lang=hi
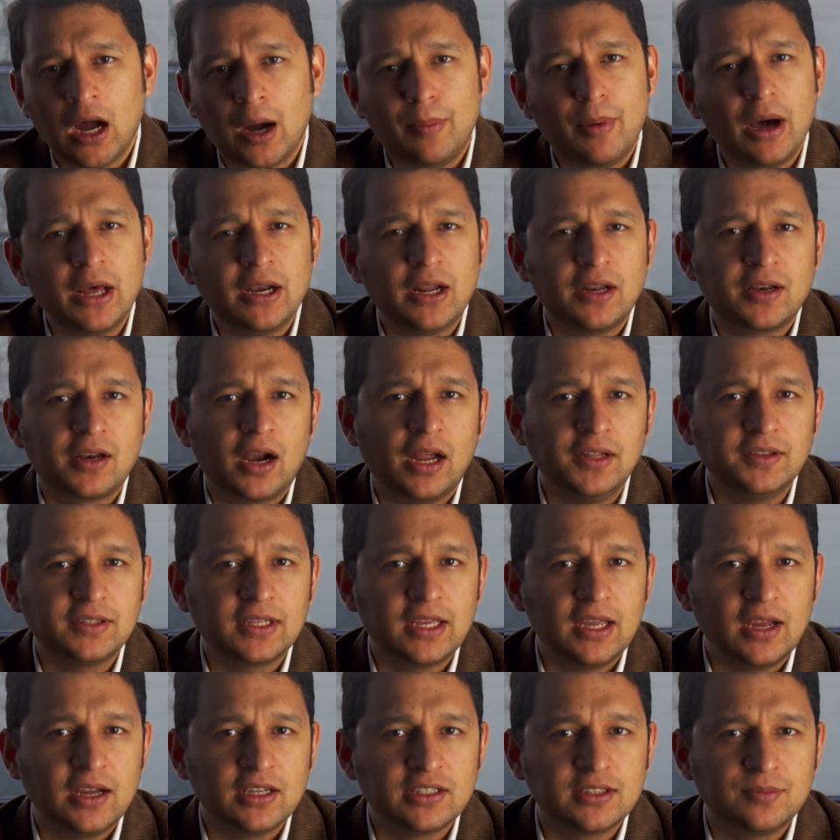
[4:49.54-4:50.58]
हमारा रात
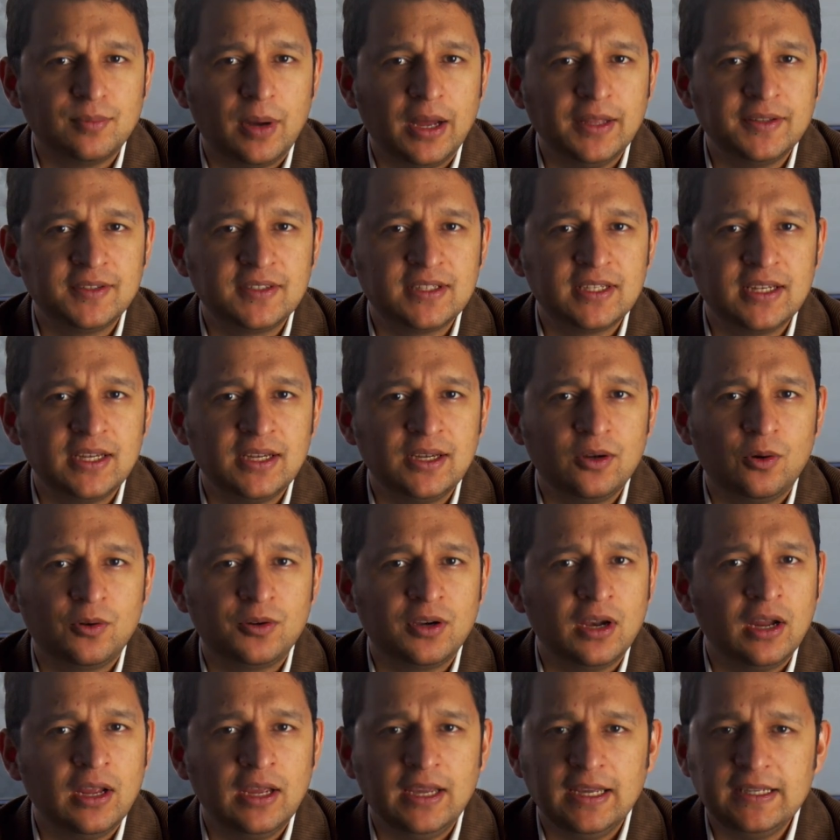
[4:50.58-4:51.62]
के आसमान से
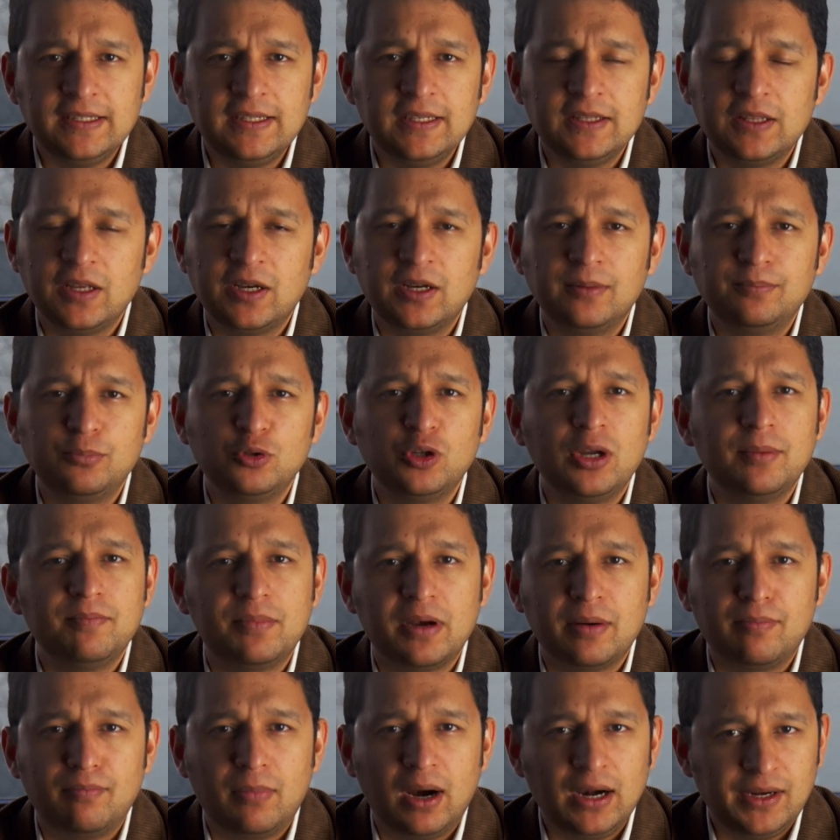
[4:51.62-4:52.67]
और इसी तरह पूरे
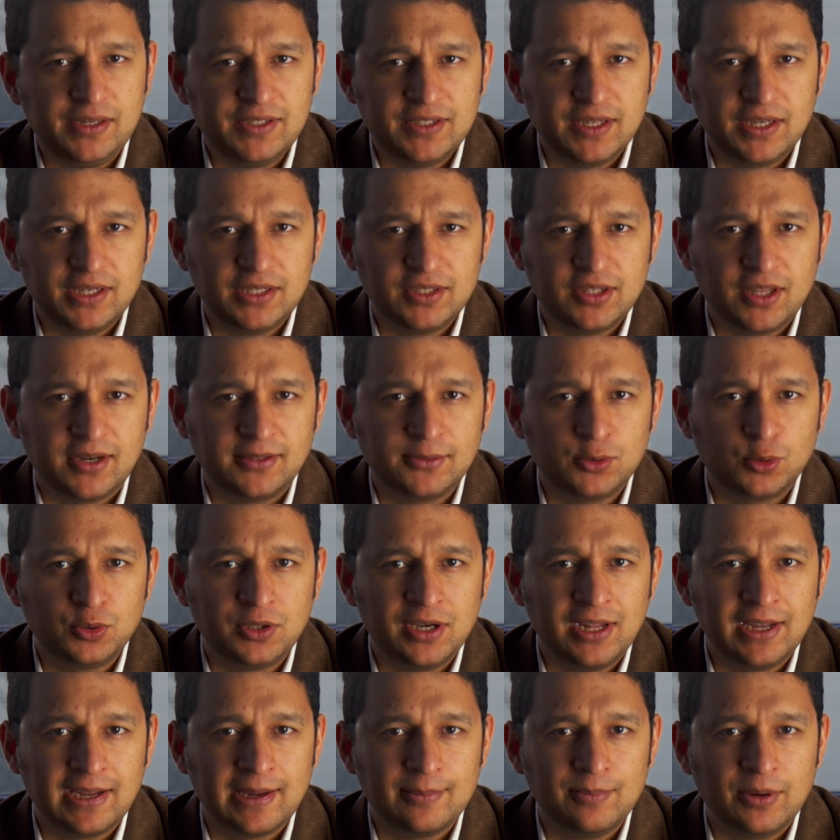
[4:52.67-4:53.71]
ब्रह्मांड से रिश्ता
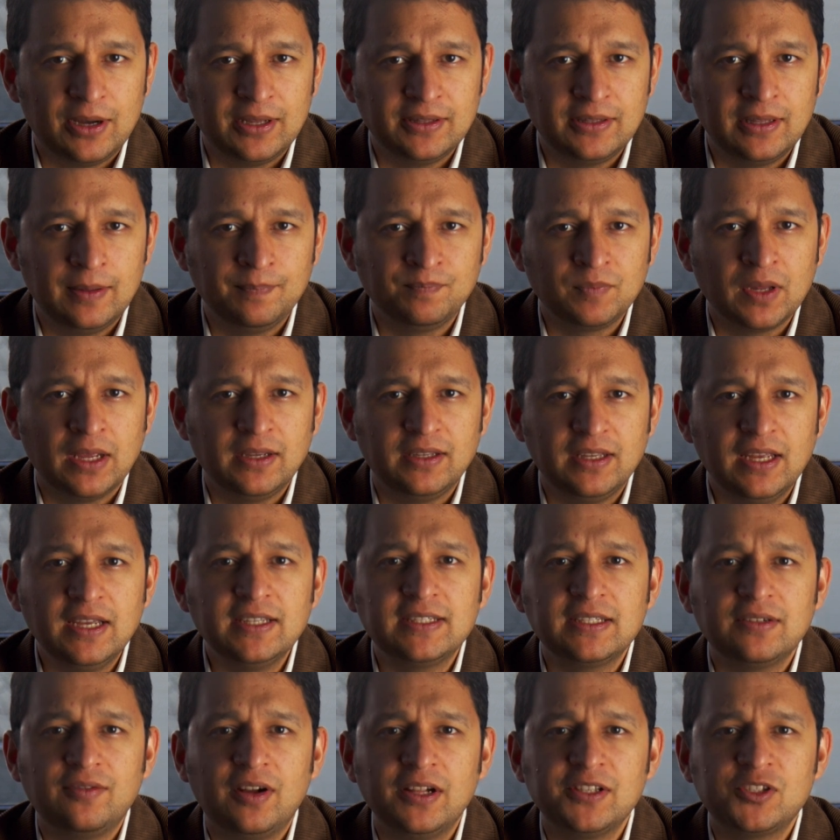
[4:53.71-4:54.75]
टूटने के बाद ये
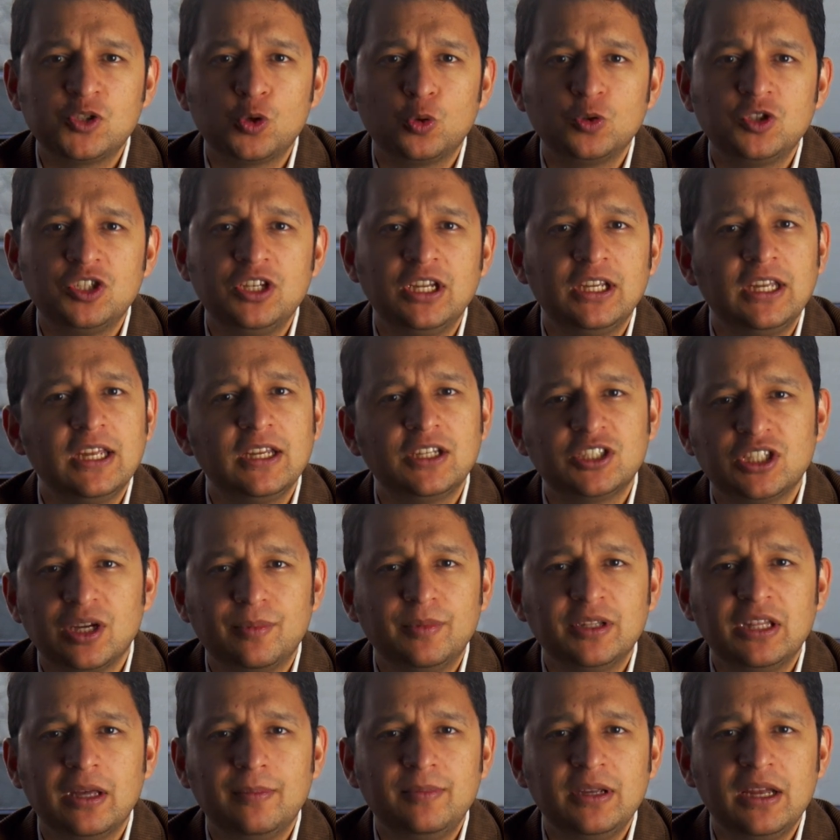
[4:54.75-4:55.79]
सवाल सोचने की
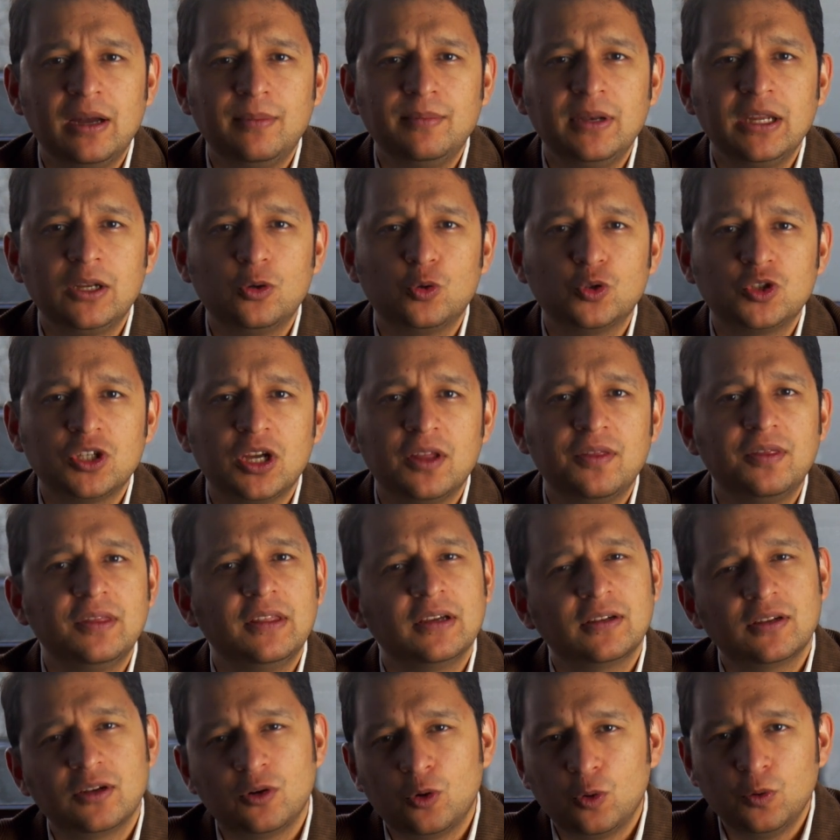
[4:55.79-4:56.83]
क्षमता भी हमने कुछ हद
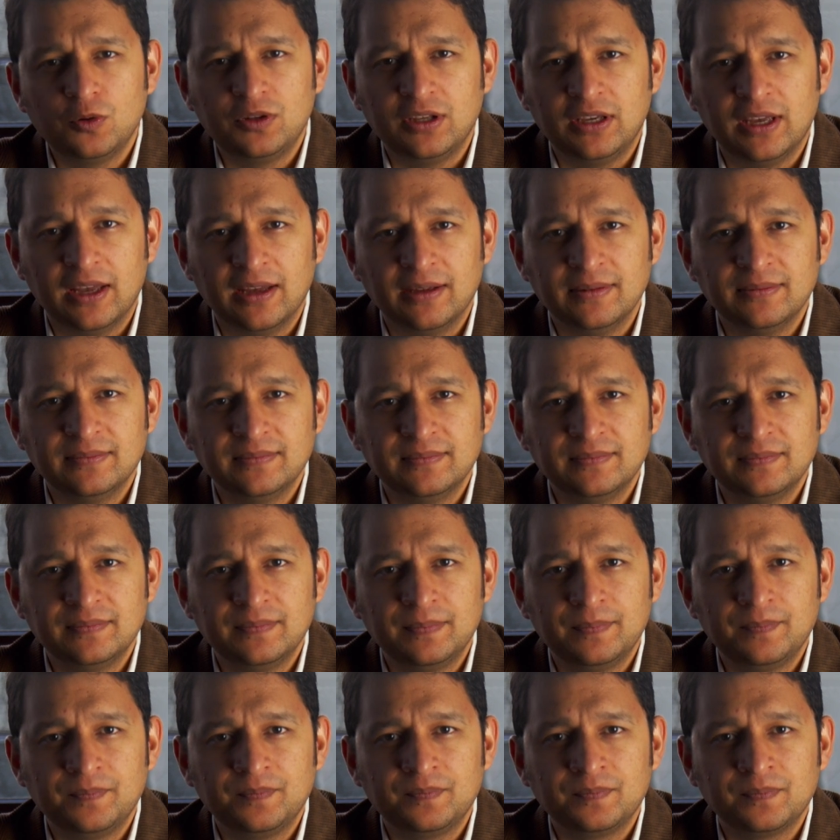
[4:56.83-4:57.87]
तक खो दी है
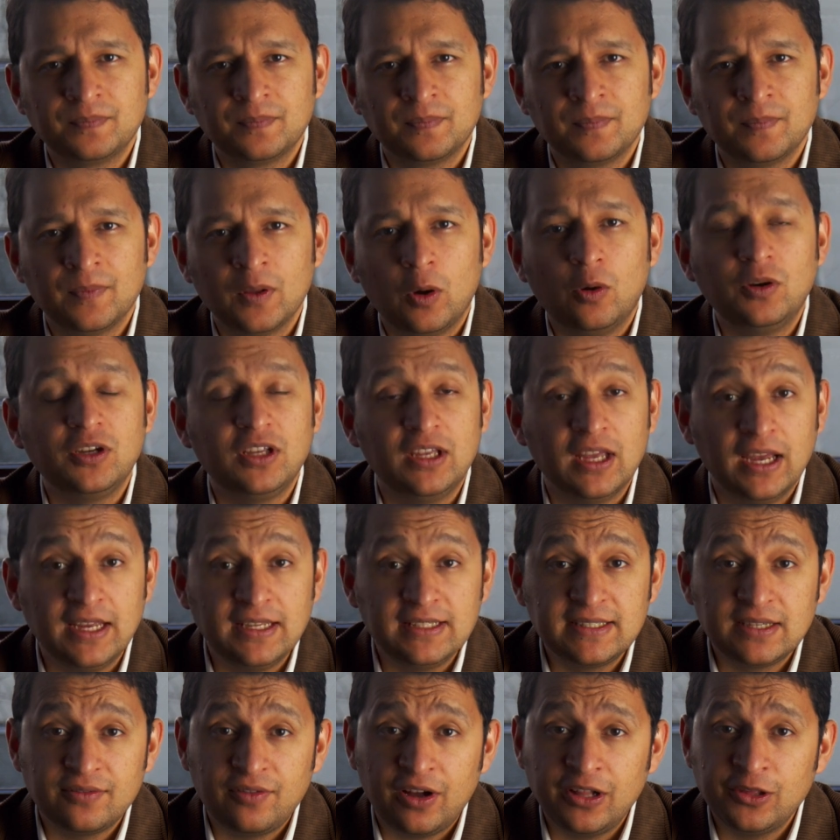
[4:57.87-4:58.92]
और यही
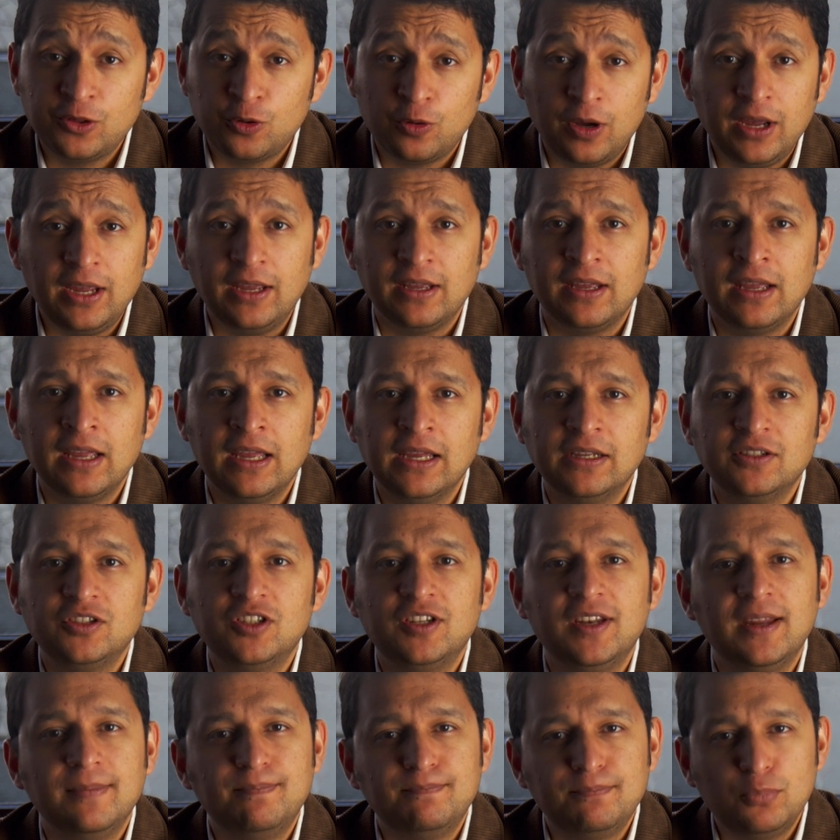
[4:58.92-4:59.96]
सवाल तो हैं
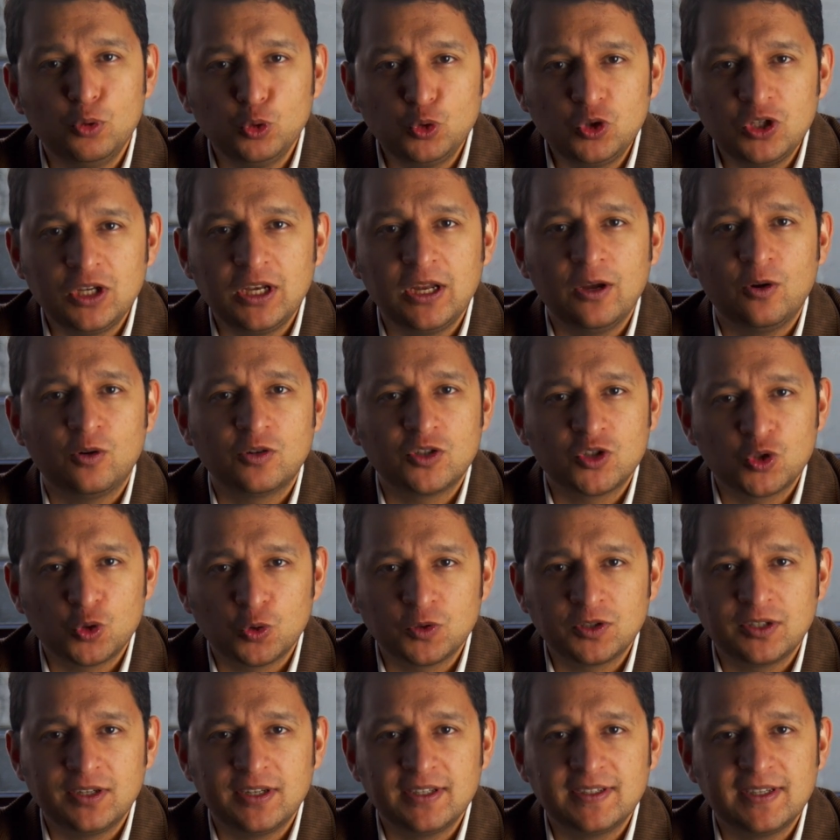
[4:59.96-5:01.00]
जिन्हें पूछने और
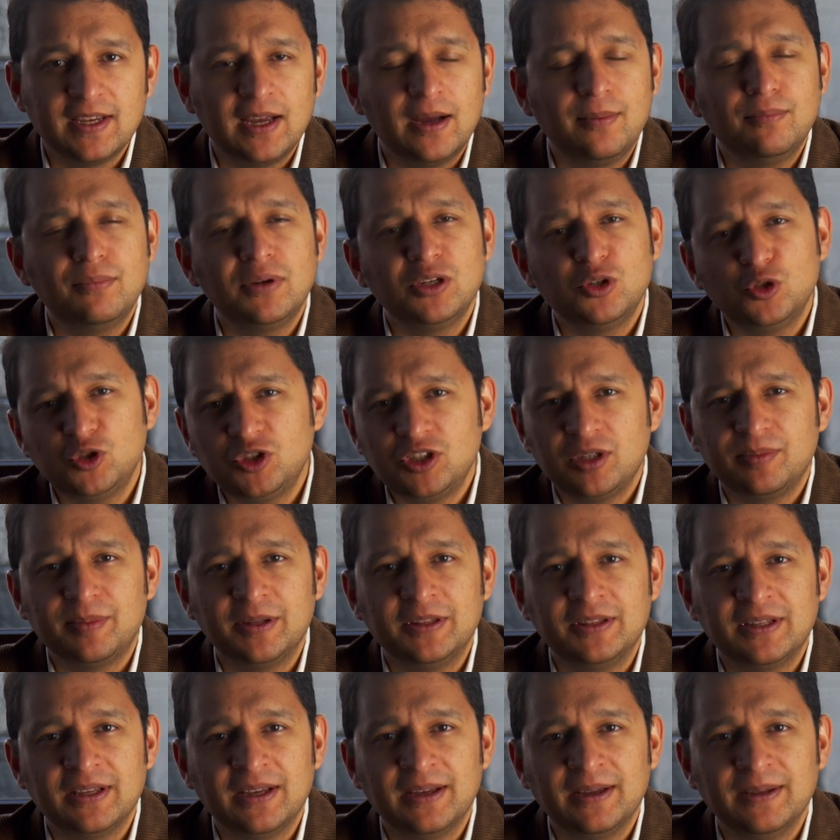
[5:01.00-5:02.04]
सोचने से हम मनुष्य
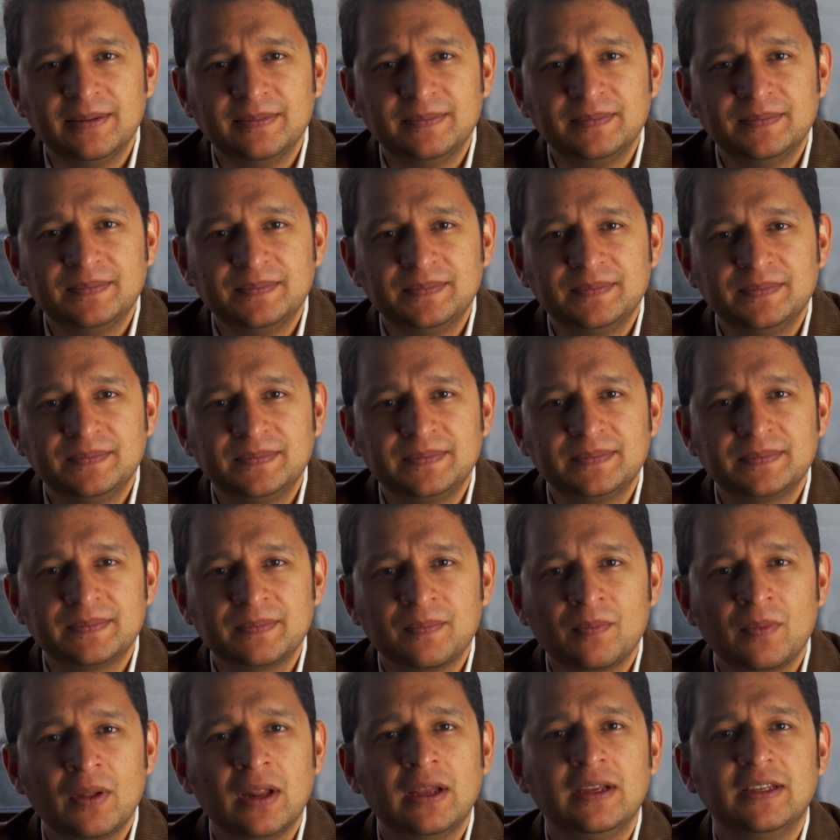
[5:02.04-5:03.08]
बनते हैं
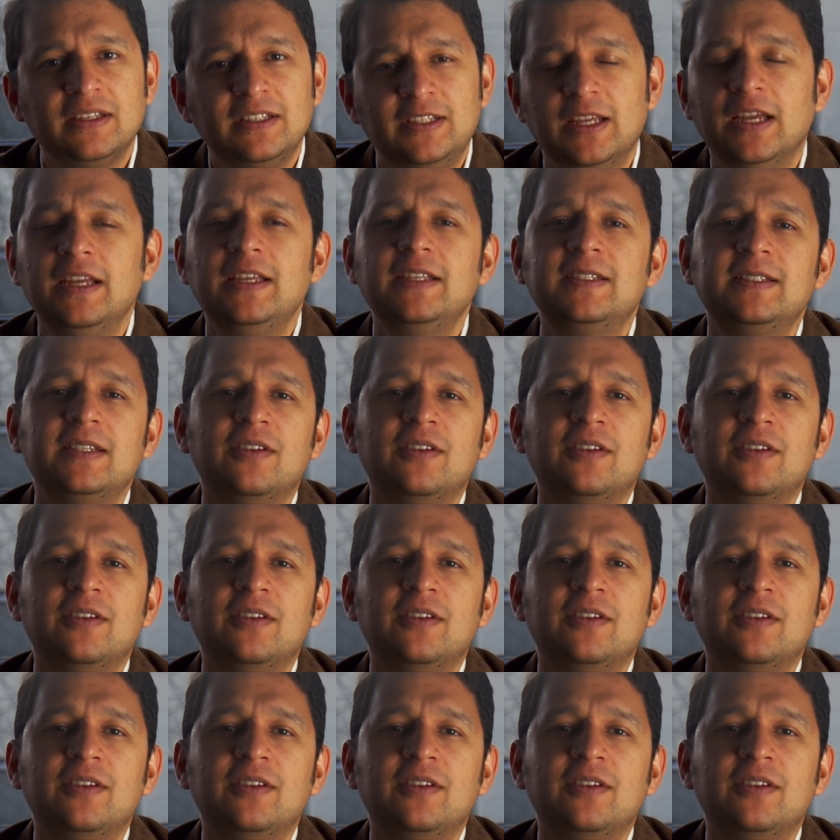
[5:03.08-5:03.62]
यही